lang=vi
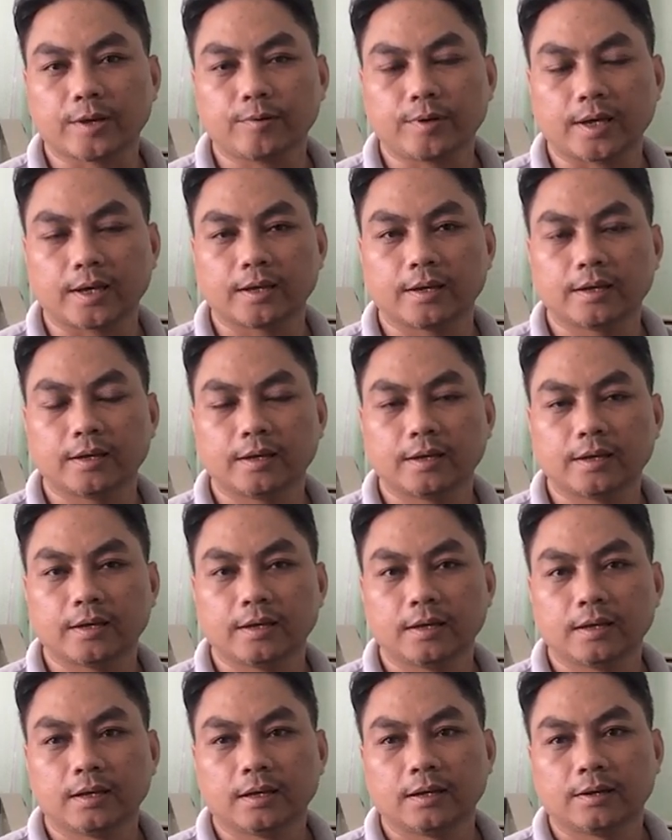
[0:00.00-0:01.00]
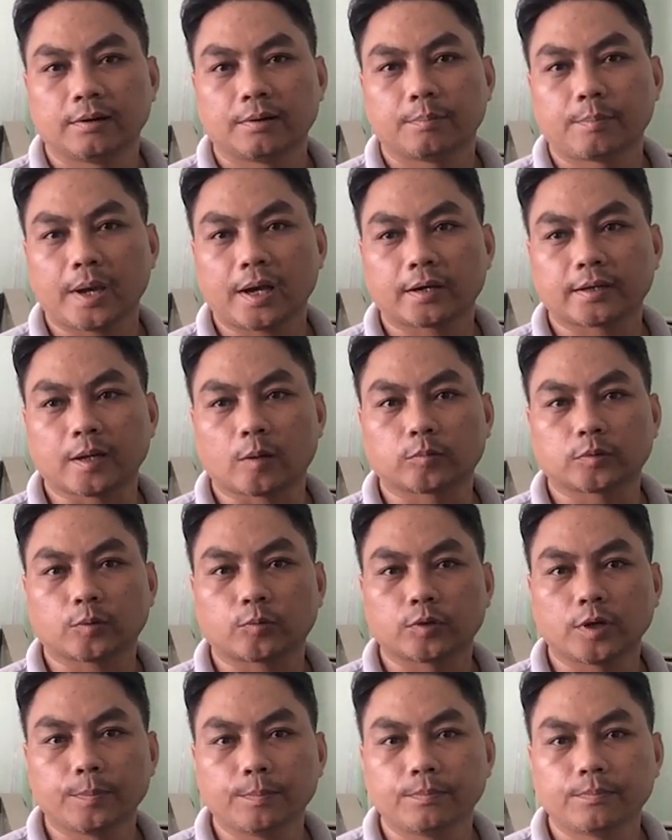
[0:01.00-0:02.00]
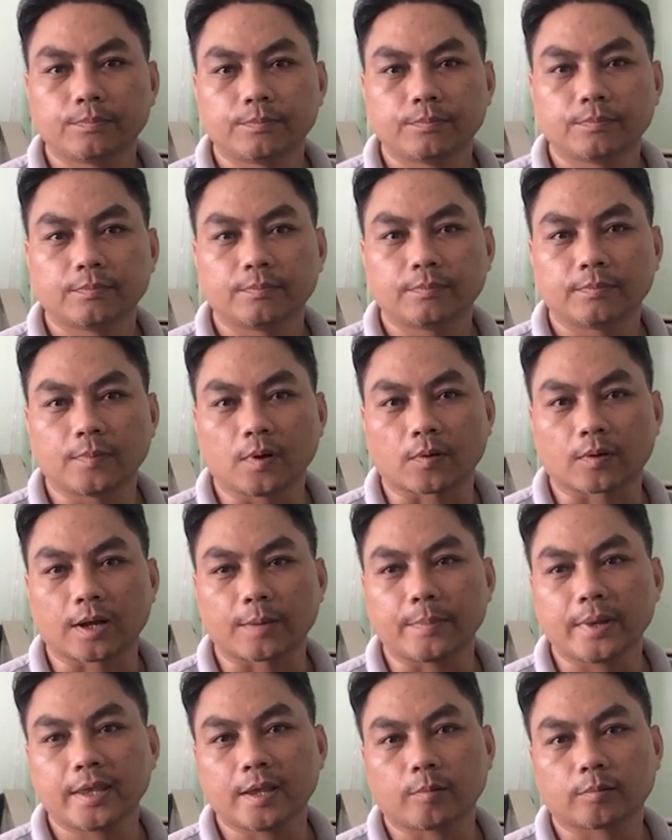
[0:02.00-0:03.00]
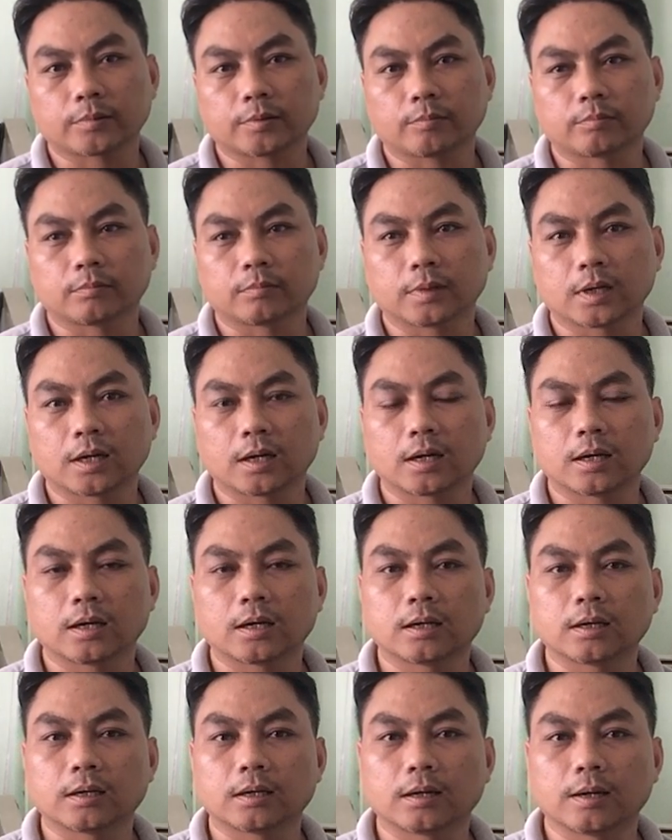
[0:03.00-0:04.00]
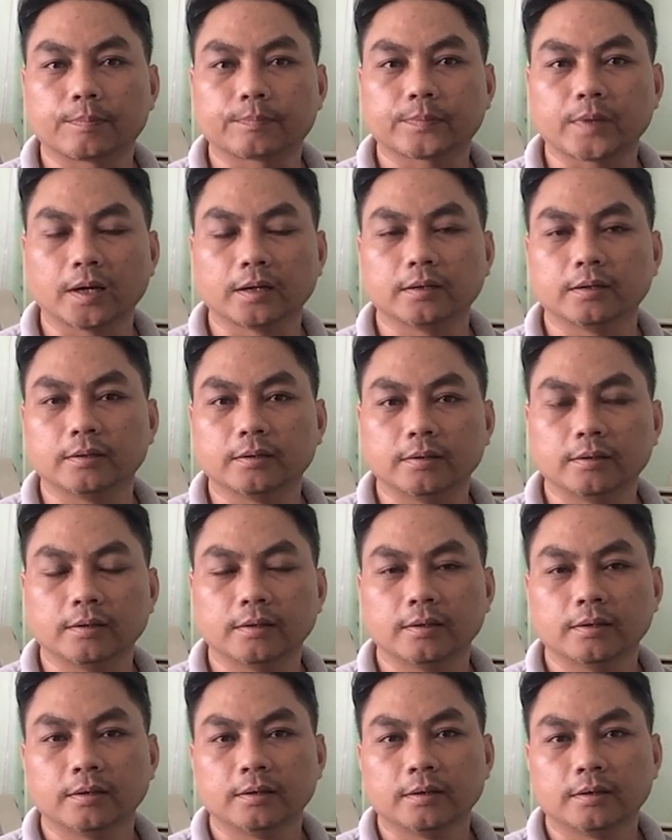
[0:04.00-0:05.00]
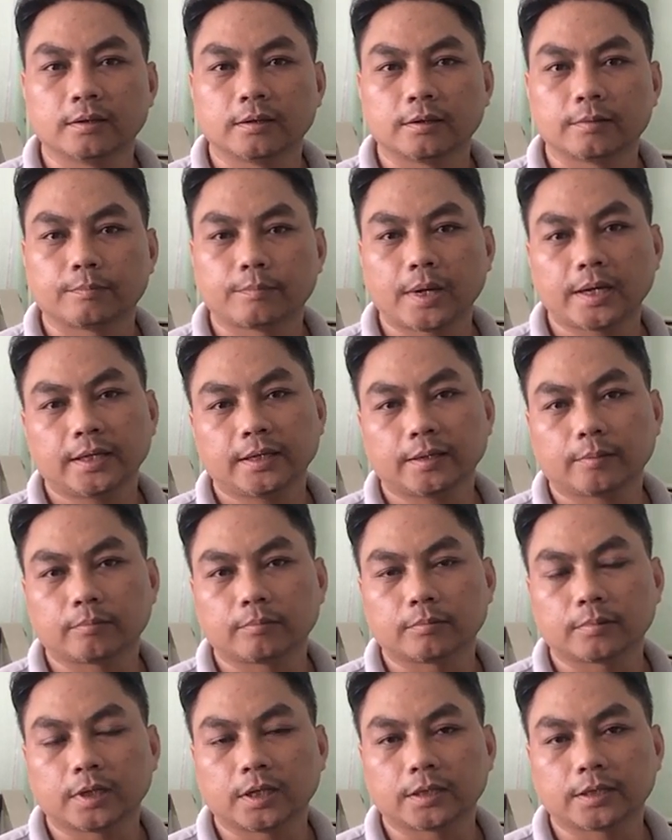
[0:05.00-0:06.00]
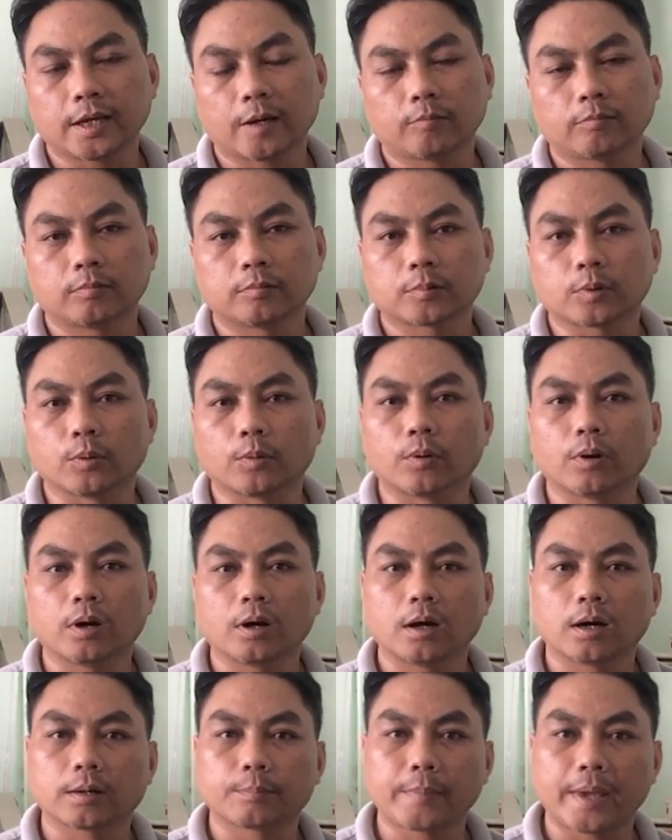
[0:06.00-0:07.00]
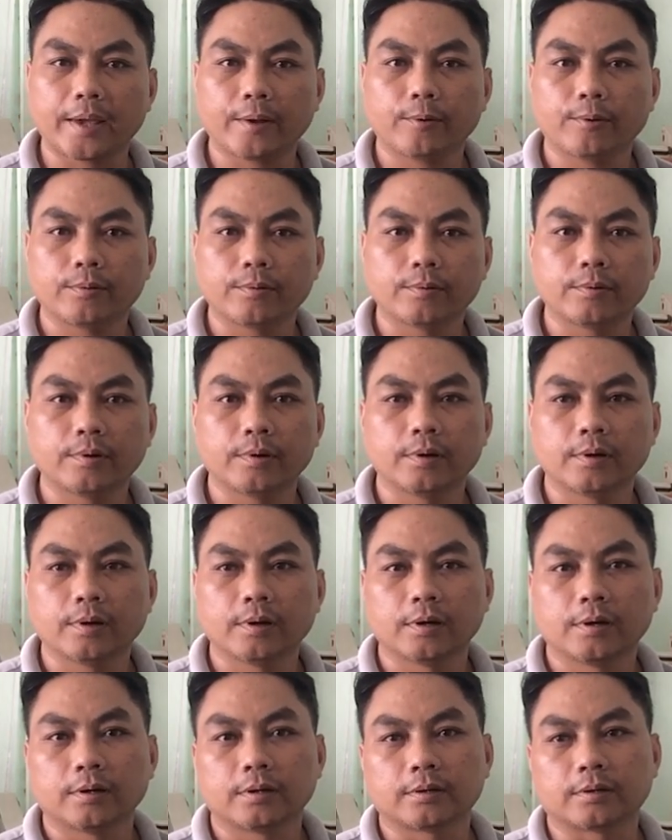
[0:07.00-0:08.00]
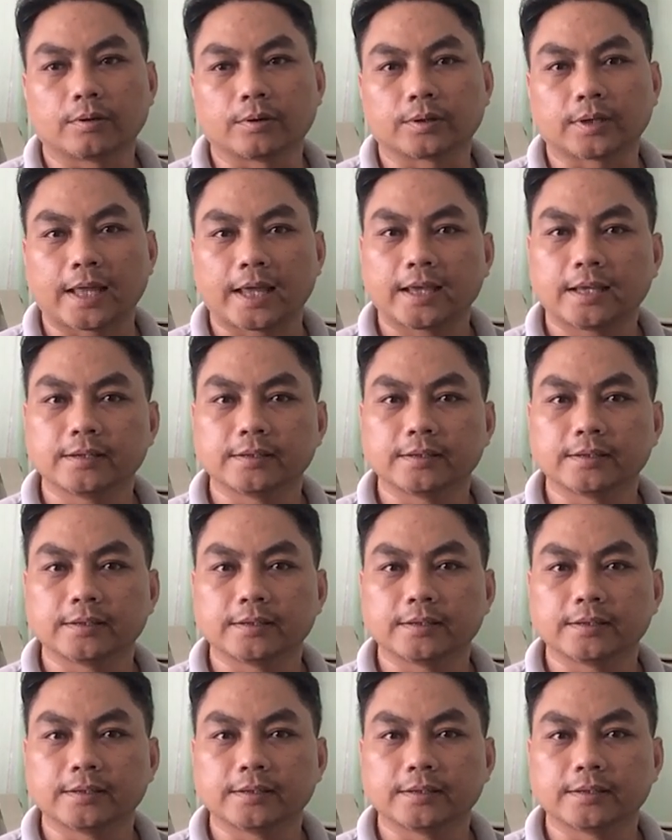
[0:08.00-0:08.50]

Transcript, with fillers: nè, mấy con nhông trong rum, là mấy nhông trong hộp từ, mấy trong nhông của beo, rồi thay